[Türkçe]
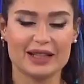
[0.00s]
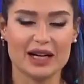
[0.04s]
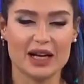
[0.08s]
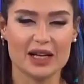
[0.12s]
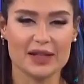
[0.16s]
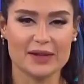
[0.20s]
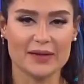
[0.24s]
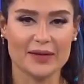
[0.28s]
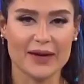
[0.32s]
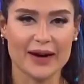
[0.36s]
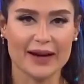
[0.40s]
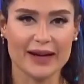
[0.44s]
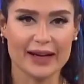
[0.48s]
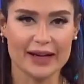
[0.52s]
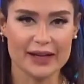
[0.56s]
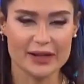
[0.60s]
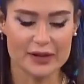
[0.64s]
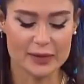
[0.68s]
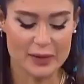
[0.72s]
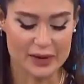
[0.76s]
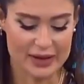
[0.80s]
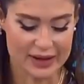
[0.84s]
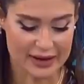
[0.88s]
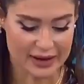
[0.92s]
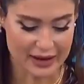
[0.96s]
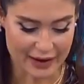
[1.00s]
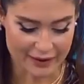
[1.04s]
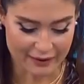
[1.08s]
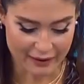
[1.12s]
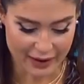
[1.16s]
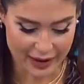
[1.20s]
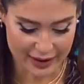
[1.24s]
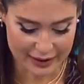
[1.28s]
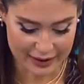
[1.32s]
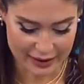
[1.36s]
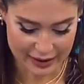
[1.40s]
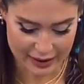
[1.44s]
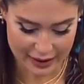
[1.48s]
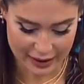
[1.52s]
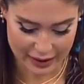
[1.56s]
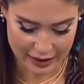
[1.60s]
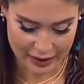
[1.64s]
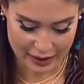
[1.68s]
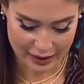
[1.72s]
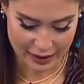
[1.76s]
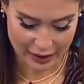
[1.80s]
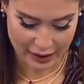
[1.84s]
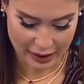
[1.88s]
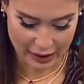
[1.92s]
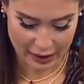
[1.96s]
Transfer gelişmesini de verdik.
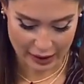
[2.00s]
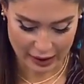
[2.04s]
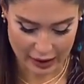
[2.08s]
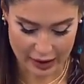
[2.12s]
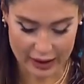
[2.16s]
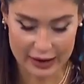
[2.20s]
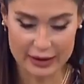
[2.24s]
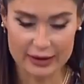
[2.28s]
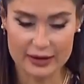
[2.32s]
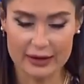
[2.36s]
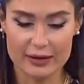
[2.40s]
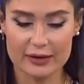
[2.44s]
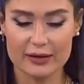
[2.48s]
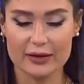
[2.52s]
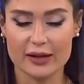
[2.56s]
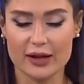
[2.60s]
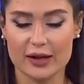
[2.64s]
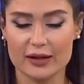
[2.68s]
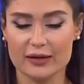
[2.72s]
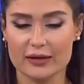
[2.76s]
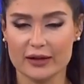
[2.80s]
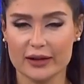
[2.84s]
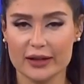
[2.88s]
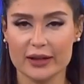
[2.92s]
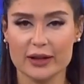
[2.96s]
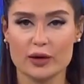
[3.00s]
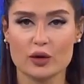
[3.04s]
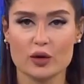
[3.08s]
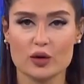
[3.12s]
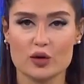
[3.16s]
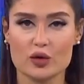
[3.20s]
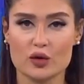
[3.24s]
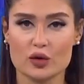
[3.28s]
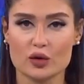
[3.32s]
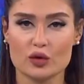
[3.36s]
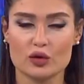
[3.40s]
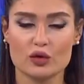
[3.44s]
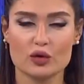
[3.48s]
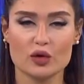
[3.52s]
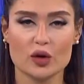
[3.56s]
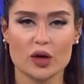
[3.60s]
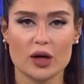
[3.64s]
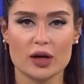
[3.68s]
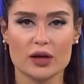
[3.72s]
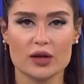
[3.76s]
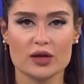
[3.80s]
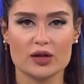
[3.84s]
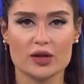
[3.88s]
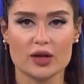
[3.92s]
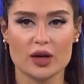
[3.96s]
Ardından Ali Koç'un dün
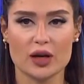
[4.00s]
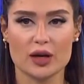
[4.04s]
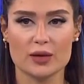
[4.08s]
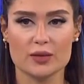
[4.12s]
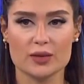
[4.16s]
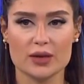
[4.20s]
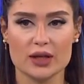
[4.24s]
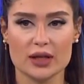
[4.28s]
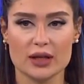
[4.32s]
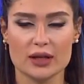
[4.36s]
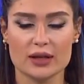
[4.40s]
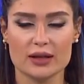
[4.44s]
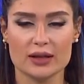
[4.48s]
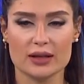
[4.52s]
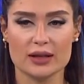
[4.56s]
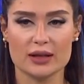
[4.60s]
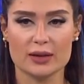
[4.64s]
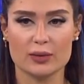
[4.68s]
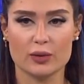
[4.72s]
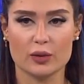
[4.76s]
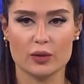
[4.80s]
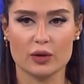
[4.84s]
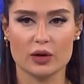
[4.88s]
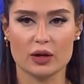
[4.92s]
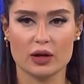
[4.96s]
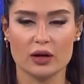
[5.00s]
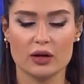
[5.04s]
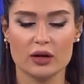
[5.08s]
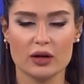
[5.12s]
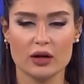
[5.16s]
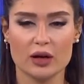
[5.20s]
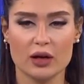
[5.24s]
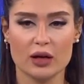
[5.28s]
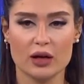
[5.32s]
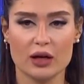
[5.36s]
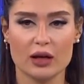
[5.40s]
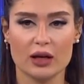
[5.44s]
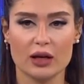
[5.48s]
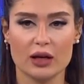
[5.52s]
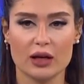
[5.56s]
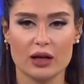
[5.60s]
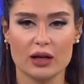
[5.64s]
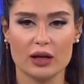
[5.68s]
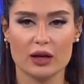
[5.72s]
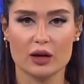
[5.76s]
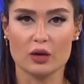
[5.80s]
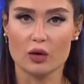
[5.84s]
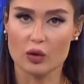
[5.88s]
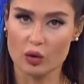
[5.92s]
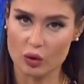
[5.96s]
akşam TRT Spor'a
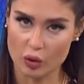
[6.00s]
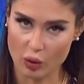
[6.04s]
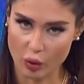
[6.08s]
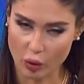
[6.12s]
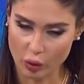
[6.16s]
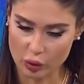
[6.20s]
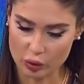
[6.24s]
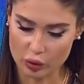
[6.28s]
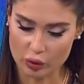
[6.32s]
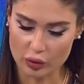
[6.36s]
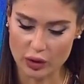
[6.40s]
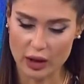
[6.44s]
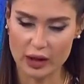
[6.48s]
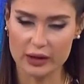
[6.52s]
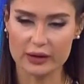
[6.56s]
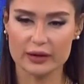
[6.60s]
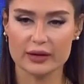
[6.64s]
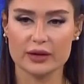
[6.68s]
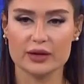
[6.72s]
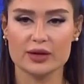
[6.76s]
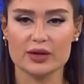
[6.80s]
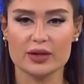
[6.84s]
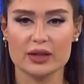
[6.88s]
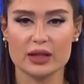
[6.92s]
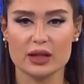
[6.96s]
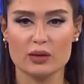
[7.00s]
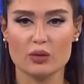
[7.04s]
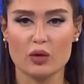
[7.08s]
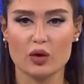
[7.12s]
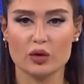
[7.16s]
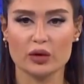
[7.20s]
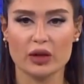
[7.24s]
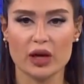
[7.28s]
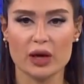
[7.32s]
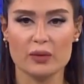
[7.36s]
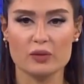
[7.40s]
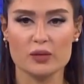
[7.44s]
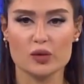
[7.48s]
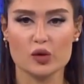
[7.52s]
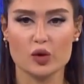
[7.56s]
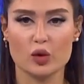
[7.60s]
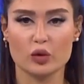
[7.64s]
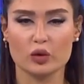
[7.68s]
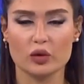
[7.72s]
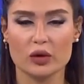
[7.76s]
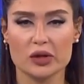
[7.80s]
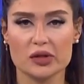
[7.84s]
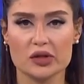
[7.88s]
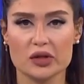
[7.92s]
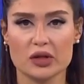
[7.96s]
e, konuk olduğunun altını çizelim. Orada yapmış
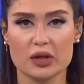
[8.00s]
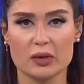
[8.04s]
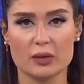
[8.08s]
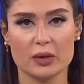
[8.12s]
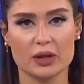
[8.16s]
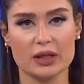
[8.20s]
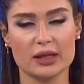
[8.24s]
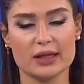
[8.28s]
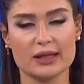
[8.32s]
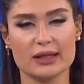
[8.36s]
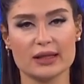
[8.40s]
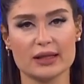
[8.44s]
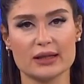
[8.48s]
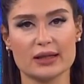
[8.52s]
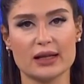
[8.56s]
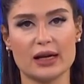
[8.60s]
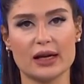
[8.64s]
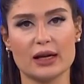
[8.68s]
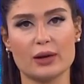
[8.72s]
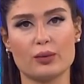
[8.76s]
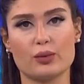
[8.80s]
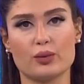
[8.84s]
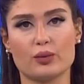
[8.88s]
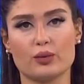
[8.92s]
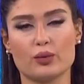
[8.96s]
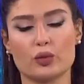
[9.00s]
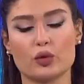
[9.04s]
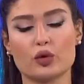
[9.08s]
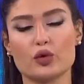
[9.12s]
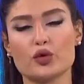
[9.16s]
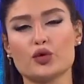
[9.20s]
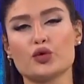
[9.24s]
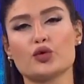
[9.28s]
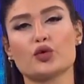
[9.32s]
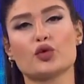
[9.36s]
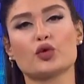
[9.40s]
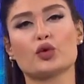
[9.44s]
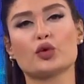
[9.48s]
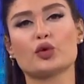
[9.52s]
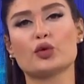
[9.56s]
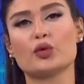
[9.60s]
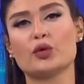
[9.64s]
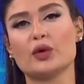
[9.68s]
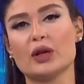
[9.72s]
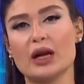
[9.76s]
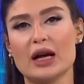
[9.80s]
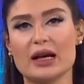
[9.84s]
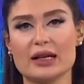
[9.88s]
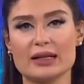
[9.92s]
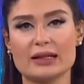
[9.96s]
olduğu açıklamaları sizlerle buluşturduk.
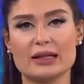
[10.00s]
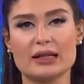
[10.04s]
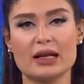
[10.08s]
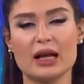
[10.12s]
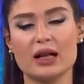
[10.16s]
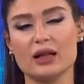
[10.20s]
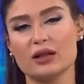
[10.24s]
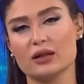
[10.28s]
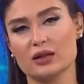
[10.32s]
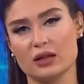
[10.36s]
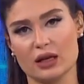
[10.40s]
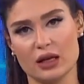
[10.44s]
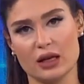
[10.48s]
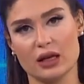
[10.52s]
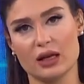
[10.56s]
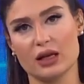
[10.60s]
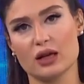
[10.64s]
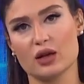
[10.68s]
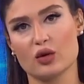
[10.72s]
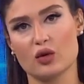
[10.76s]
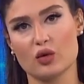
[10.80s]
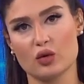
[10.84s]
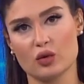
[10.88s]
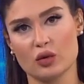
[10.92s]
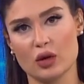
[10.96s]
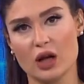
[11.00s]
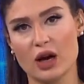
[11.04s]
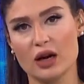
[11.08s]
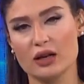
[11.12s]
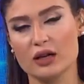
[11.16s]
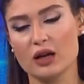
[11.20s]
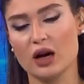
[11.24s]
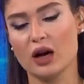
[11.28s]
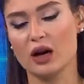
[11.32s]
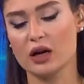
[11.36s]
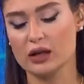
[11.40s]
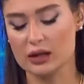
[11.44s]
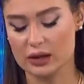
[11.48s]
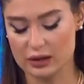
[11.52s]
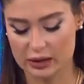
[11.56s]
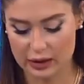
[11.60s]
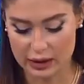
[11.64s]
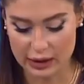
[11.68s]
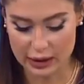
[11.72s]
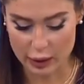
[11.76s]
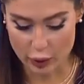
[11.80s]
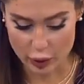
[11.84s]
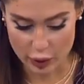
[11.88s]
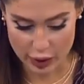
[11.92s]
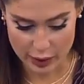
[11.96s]
Finansal e, konular
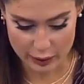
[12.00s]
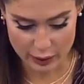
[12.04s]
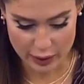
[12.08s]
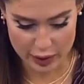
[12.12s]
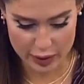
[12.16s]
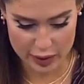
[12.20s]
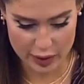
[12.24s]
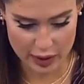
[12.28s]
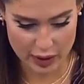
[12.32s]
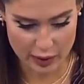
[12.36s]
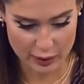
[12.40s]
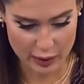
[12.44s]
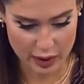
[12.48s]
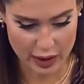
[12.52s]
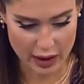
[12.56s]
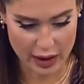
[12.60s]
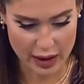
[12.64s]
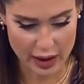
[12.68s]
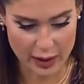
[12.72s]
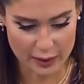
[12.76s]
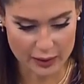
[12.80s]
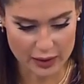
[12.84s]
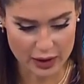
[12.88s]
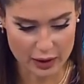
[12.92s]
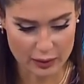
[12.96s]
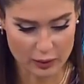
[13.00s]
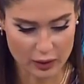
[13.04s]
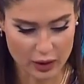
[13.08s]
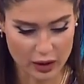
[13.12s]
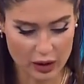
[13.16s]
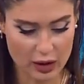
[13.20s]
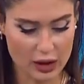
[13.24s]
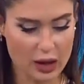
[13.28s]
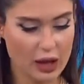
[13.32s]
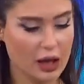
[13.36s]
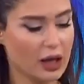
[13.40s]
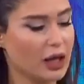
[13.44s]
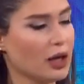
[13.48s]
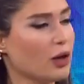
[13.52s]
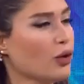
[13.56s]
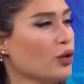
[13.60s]
hakkında da önemli açıklamalar yaptı ama